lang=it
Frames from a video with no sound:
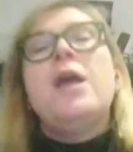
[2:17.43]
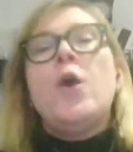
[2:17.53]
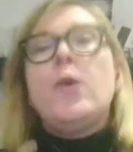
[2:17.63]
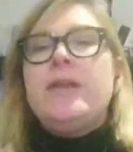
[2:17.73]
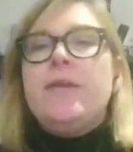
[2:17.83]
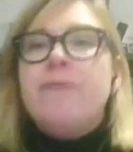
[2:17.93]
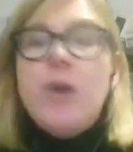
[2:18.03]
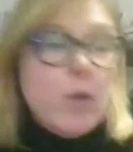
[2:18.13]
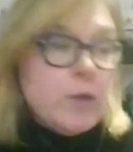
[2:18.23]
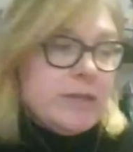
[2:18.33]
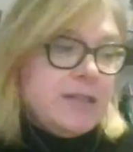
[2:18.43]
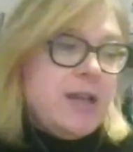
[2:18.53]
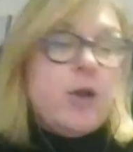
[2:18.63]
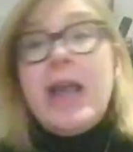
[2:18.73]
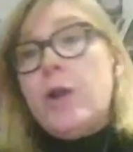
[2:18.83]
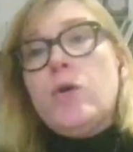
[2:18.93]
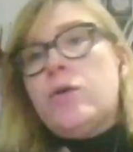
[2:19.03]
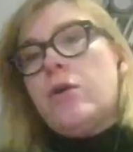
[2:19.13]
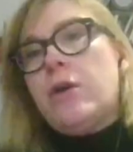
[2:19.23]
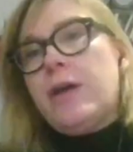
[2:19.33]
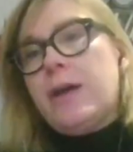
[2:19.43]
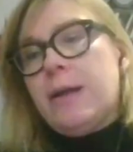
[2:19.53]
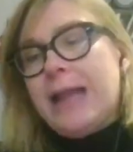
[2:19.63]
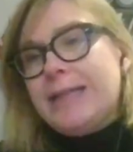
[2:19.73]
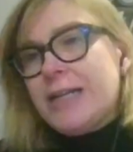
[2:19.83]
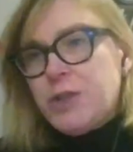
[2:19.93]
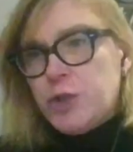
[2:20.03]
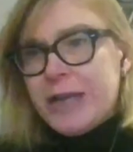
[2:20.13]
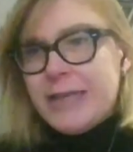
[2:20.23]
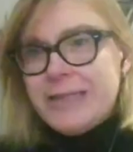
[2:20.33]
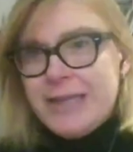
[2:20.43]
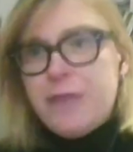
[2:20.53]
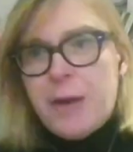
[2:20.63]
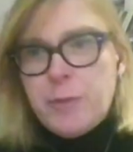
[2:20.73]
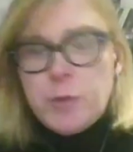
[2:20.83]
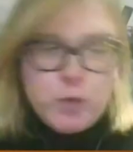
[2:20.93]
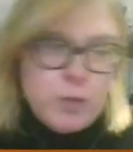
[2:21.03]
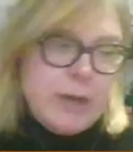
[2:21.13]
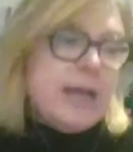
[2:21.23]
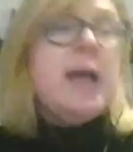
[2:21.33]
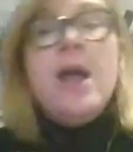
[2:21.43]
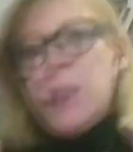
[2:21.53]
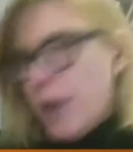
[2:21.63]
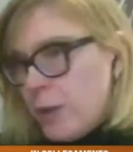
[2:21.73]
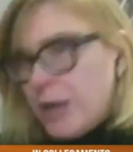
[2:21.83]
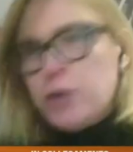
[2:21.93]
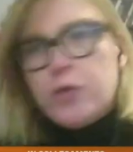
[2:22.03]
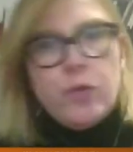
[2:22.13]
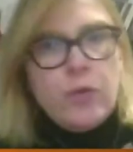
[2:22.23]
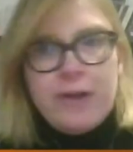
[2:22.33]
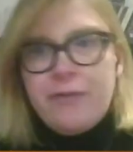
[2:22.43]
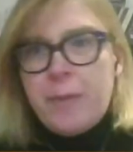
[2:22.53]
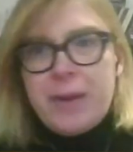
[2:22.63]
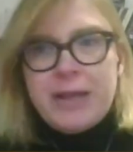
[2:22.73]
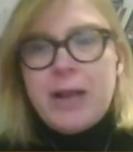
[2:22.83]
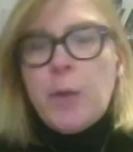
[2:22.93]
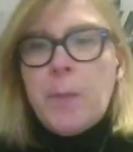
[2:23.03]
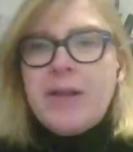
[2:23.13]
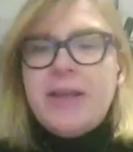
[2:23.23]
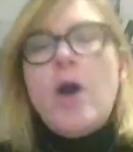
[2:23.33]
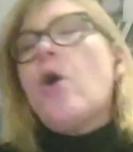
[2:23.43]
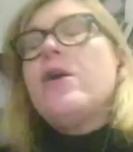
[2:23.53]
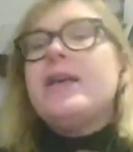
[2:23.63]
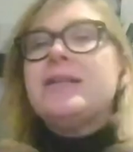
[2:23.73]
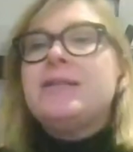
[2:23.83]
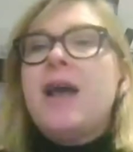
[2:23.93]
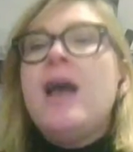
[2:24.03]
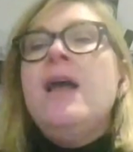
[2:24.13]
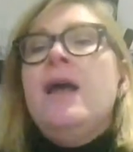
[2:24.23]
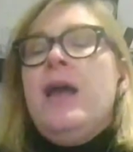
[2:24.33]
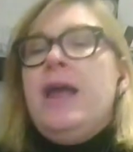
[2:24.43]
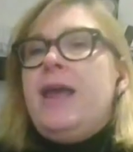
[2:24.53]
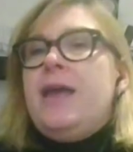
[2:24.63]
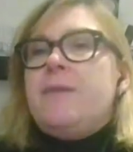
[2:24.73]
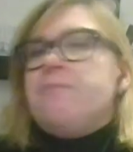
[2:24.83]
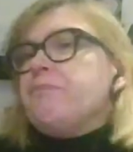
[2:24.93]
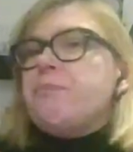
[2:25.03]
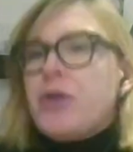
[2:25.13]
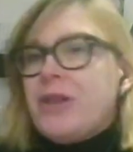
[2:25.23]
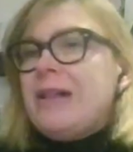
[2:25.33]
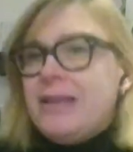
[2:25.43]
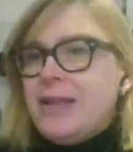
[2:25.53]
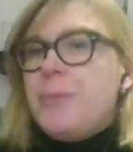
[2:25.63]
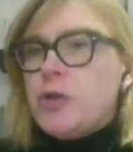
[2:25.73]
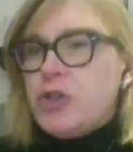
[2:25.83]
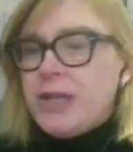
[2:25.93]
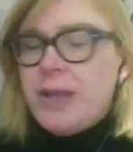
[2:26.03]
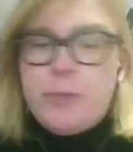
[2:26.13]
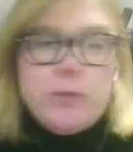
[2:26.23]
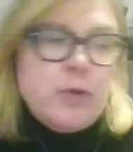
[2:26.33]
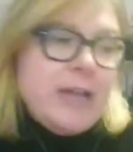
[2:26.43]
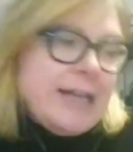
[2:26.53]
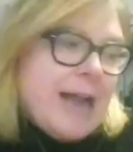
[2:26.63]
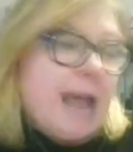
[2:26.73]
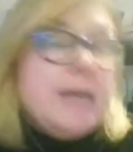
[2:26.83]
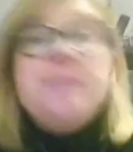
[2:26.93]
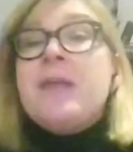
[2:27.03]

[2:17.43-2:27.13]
quindi ve lo consiglio, e lo, lo, la direzione artistica di Fabio Zulli, che è un attore, fa parte della compagnia OIES, e ehm, porta avanti dei progetti appunto teatrali.